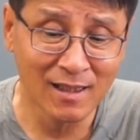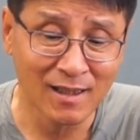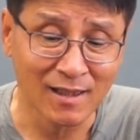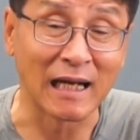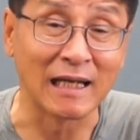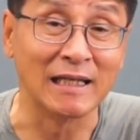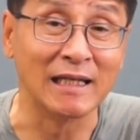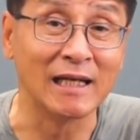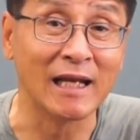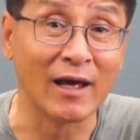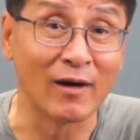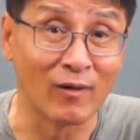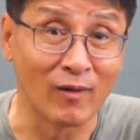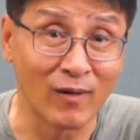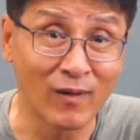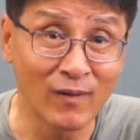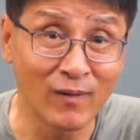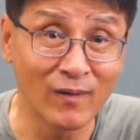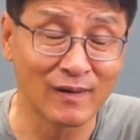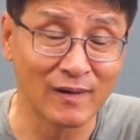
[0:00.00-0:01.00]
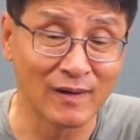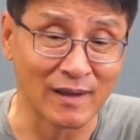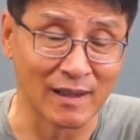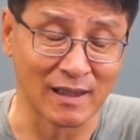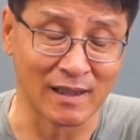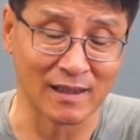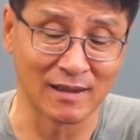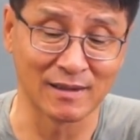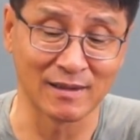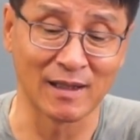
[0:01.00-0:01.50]
갈릴레오,
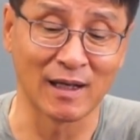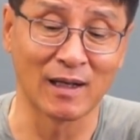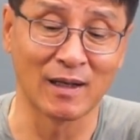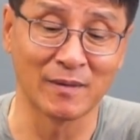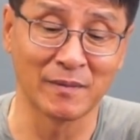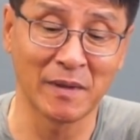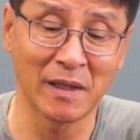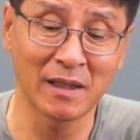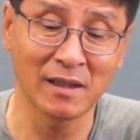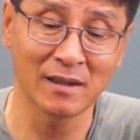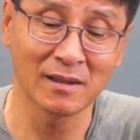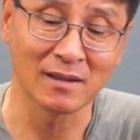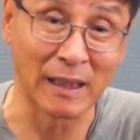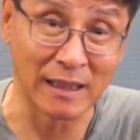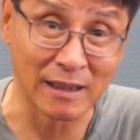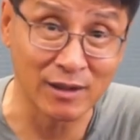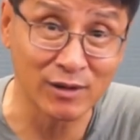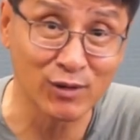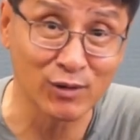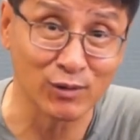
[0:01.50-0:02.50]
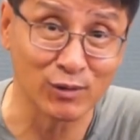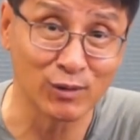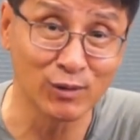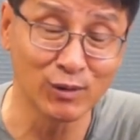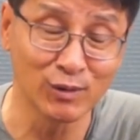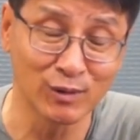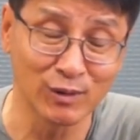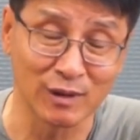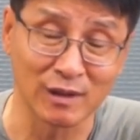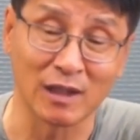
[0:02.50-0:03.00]
예, 그 다음에
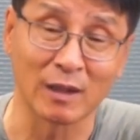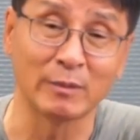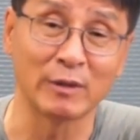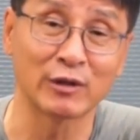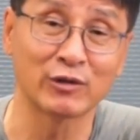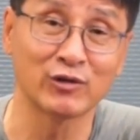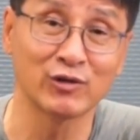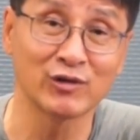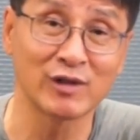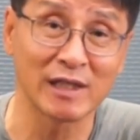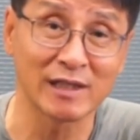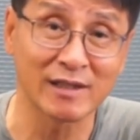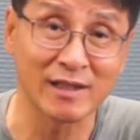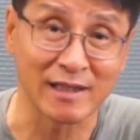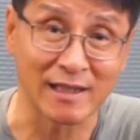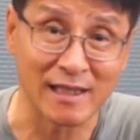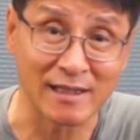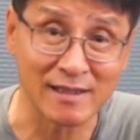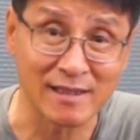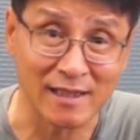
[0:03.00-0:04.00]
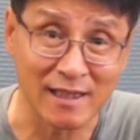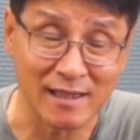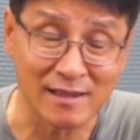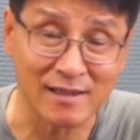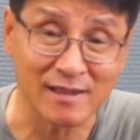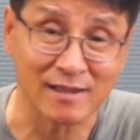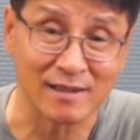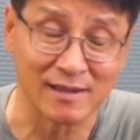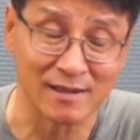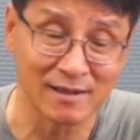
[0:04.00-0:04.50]
바이두, 그 다음에
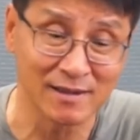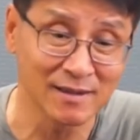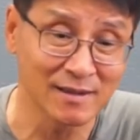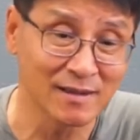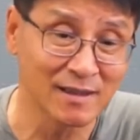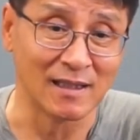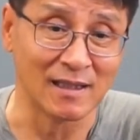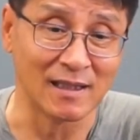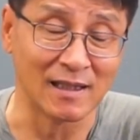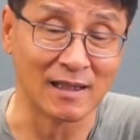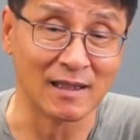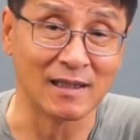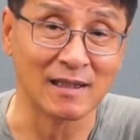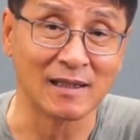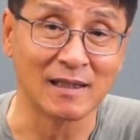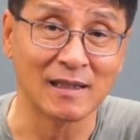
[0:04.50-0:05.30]
QZSS, 예,